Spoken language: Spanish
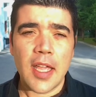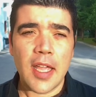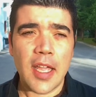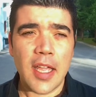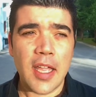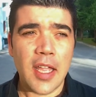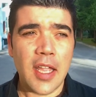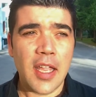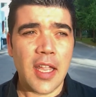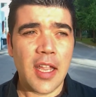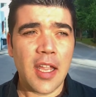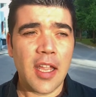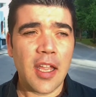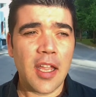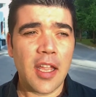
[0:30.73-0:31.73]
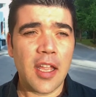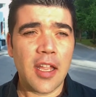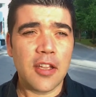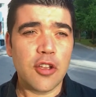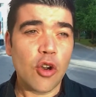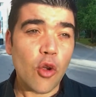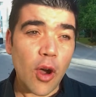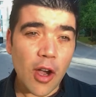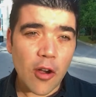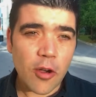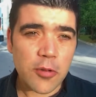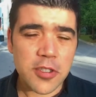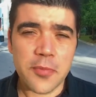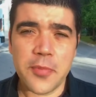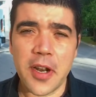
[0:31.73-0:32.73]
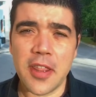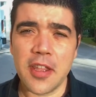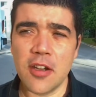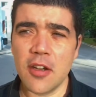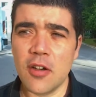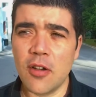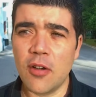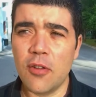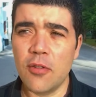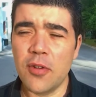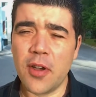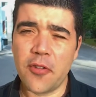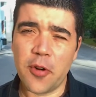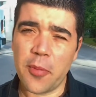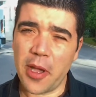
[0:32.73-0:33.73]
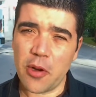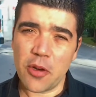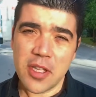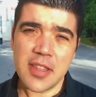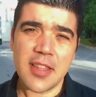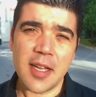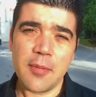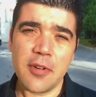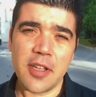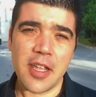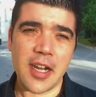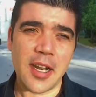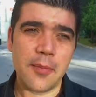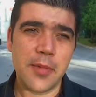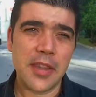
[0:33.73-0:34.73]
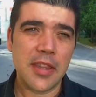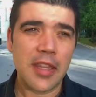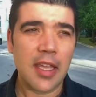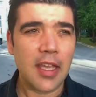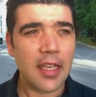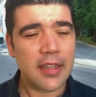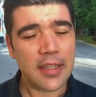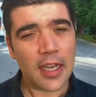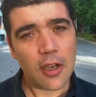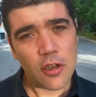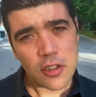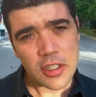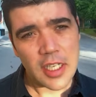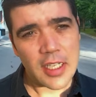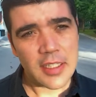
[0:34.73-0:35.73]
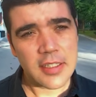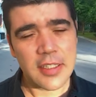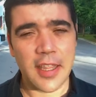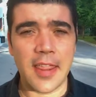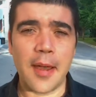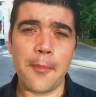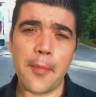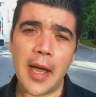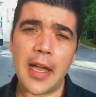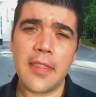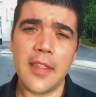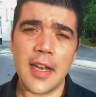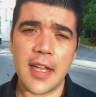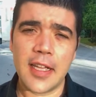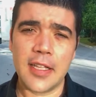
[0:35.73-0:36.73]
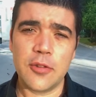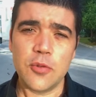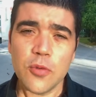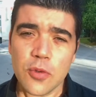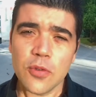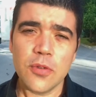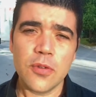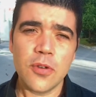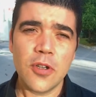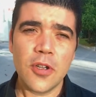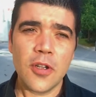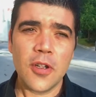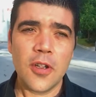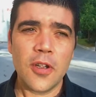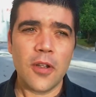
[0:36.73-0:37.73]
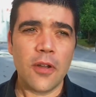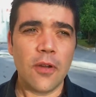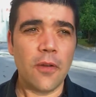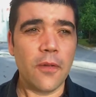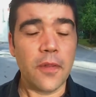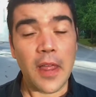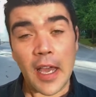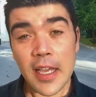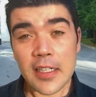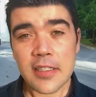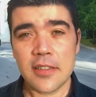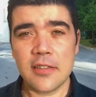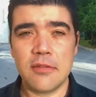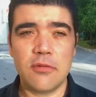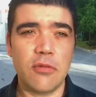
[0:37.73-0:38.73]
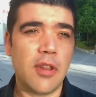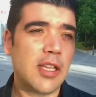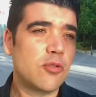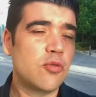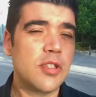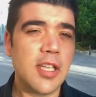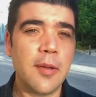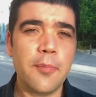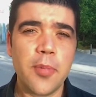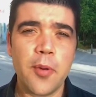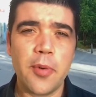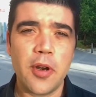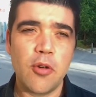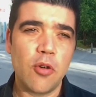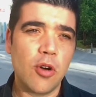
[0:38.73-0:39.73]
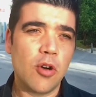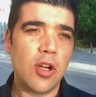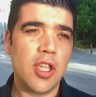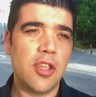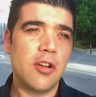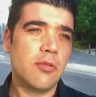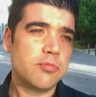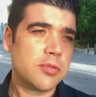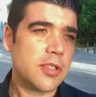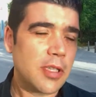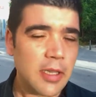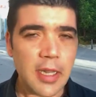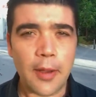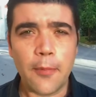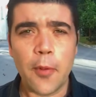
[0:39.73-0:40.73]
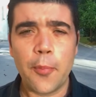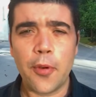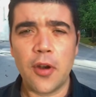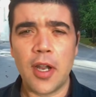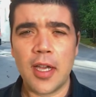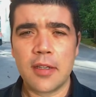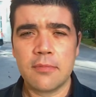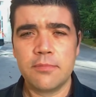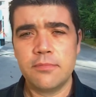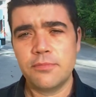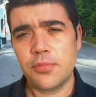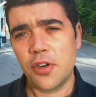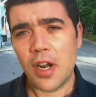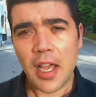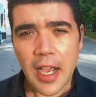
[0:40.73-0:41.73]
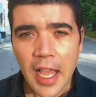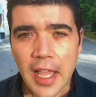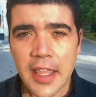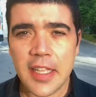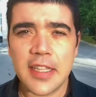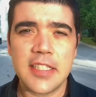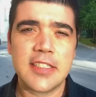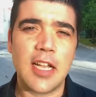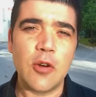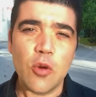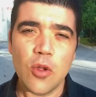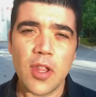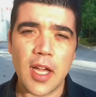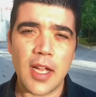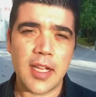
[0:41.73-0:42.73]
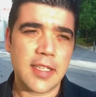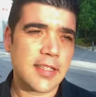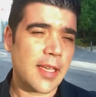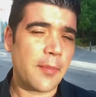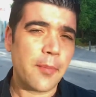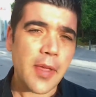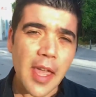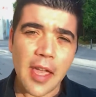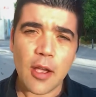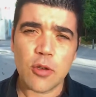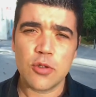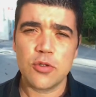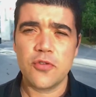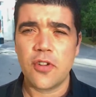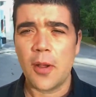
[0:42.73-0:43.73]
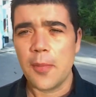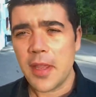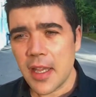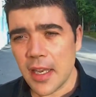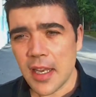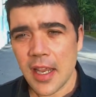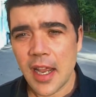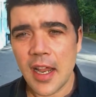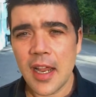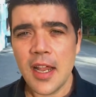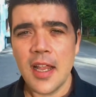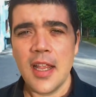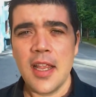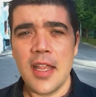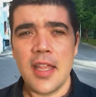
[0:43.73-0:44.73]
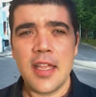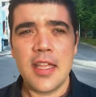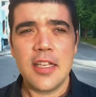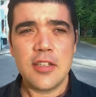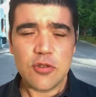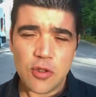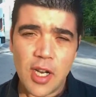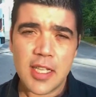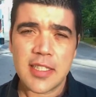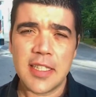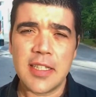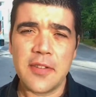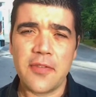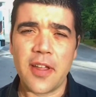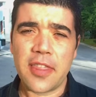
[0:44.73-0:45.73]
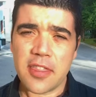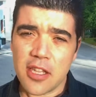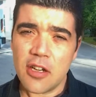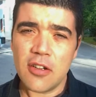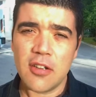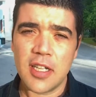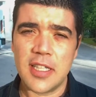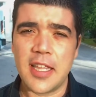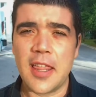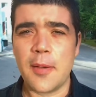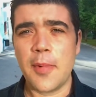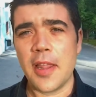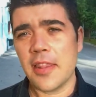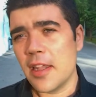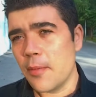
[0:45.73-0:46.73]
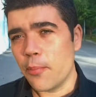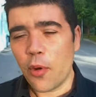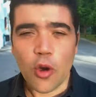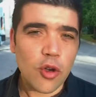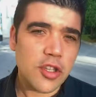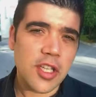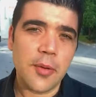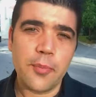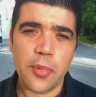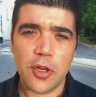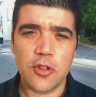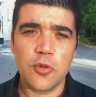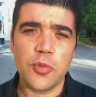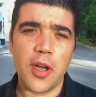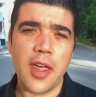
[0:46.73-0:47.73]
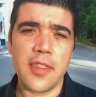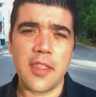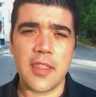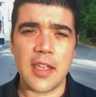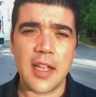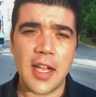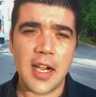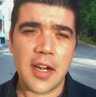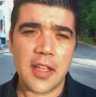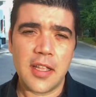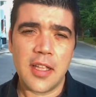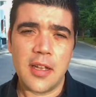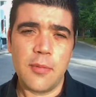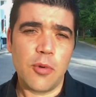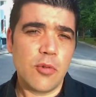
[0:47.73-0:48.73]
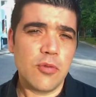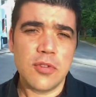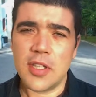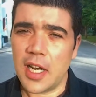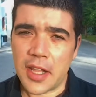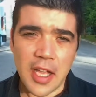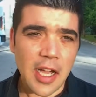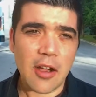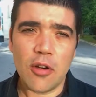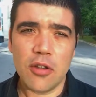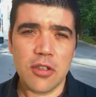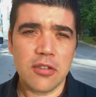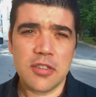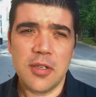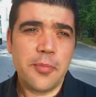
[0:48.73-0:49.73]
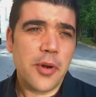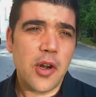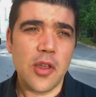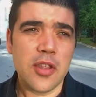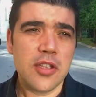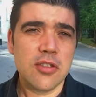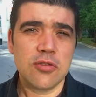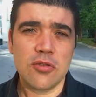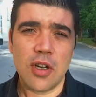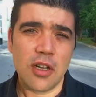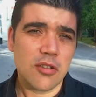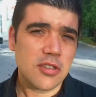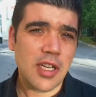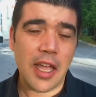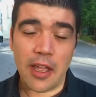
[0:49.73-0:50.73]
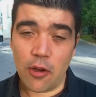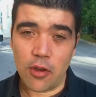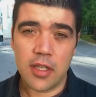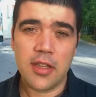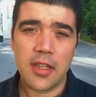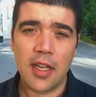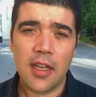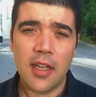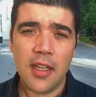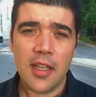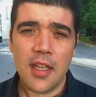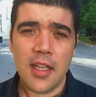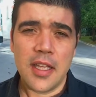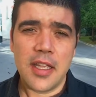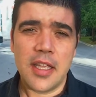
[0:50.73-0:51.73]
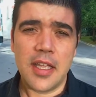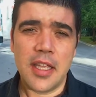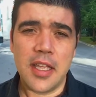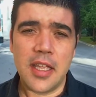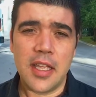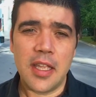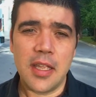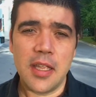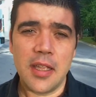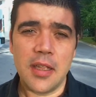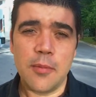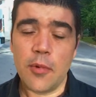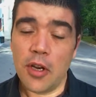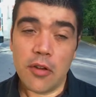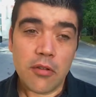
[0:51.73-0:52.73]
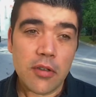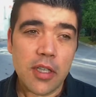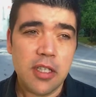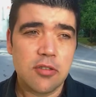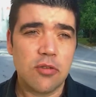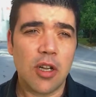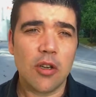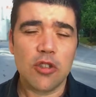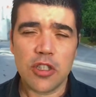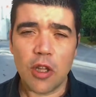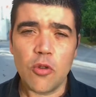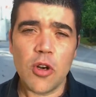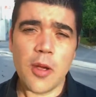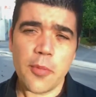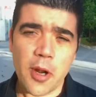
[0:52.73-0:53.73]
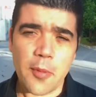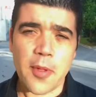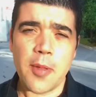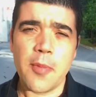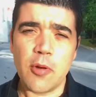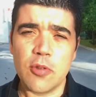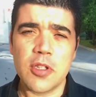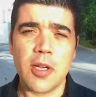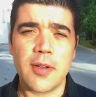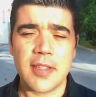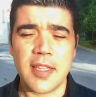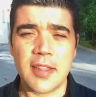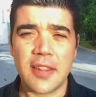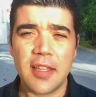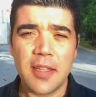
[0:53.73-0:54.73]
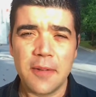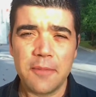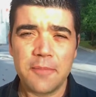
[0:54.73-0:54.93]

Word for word: Eh, yo lo hago, como siempre digo, de una forma egoísta, porque realmente estas cosas te dan más de las que tú eh, das, tú das tu tiempo, pero luego ellos las ves por la, por la calle, te saludan, que están bien con su familia, y es una satisfacción que te da más del poco tiempo que tú puedas dedicar. El voluntariado, yo siempre lo he dicho, es una cosa egoísta. Y bueno, es una cosa dura, pero a mí me gusta bastante.